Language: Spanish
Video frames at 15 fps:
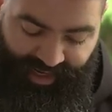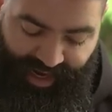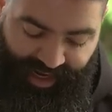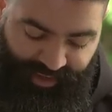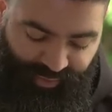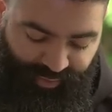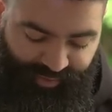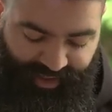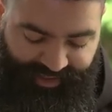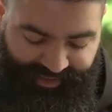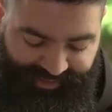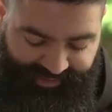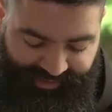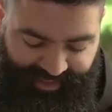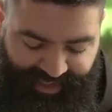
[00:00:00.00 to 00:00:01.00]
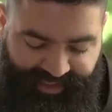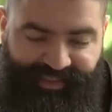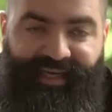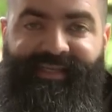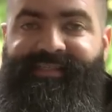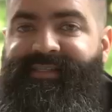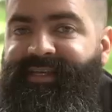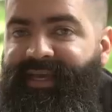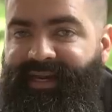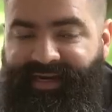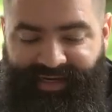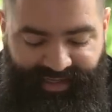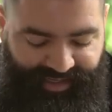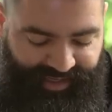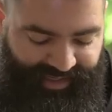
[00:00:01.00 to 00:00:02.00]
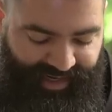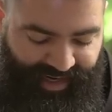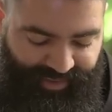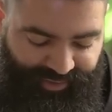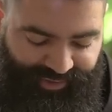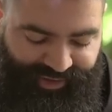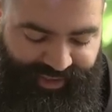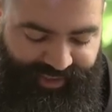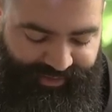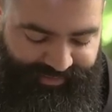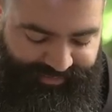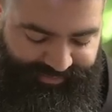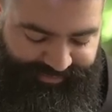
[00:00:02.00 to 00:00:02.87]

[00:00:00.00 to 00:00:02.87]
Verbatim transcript: la luna y estrellas que rigen la noche,